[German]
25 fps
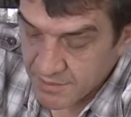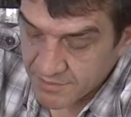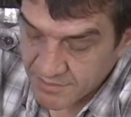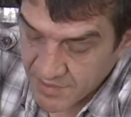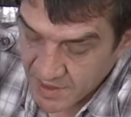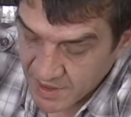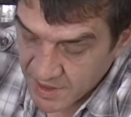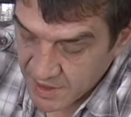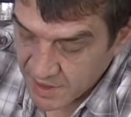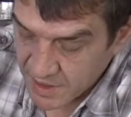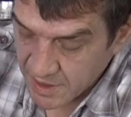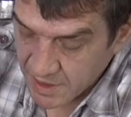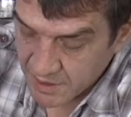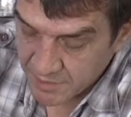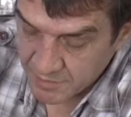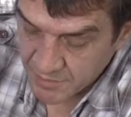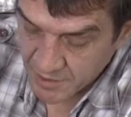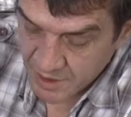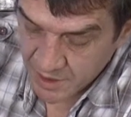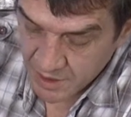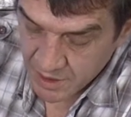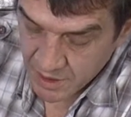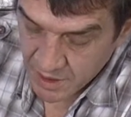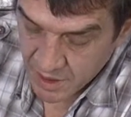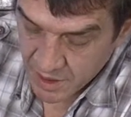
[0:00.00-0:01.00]
Wirklich
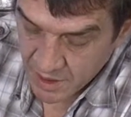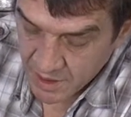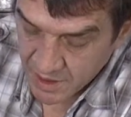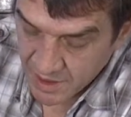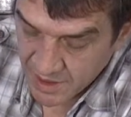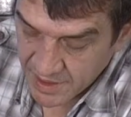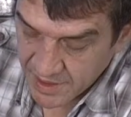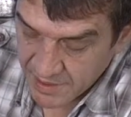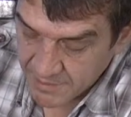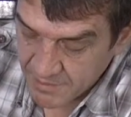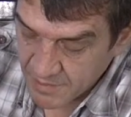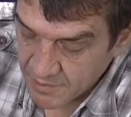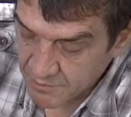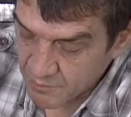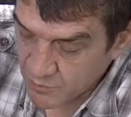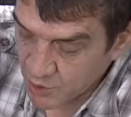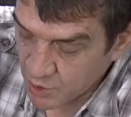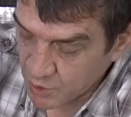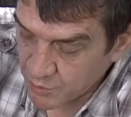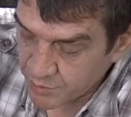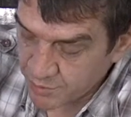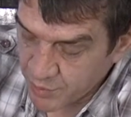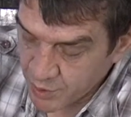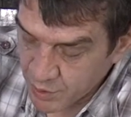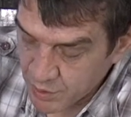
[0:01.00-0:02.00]
mit angenehmem
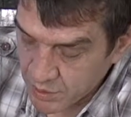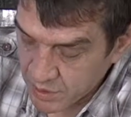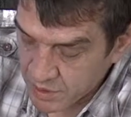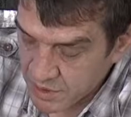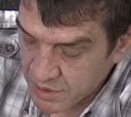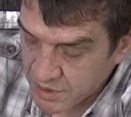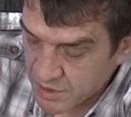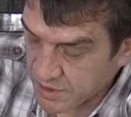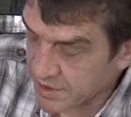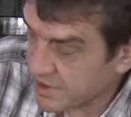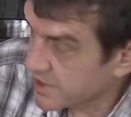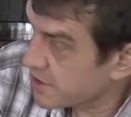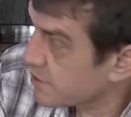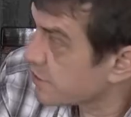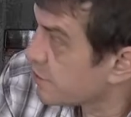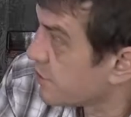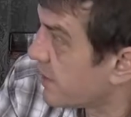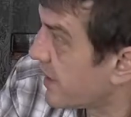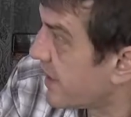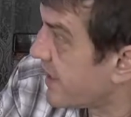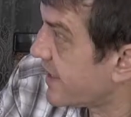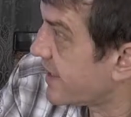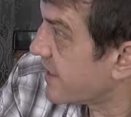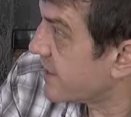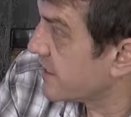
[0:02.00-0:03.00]
Druckpunkt, nicht zu
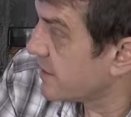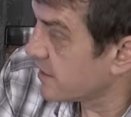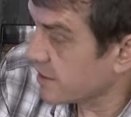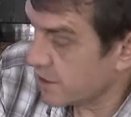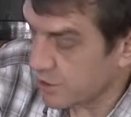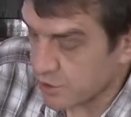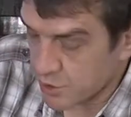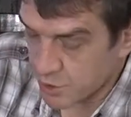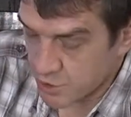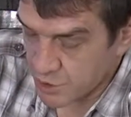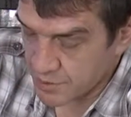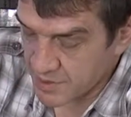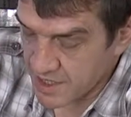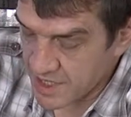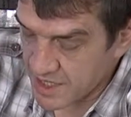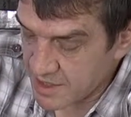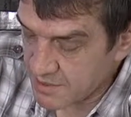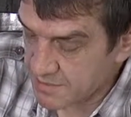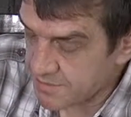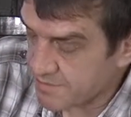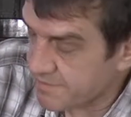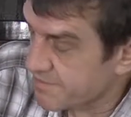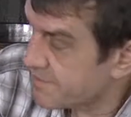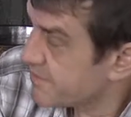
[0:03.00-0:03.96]
leicht, nicht zu schwer.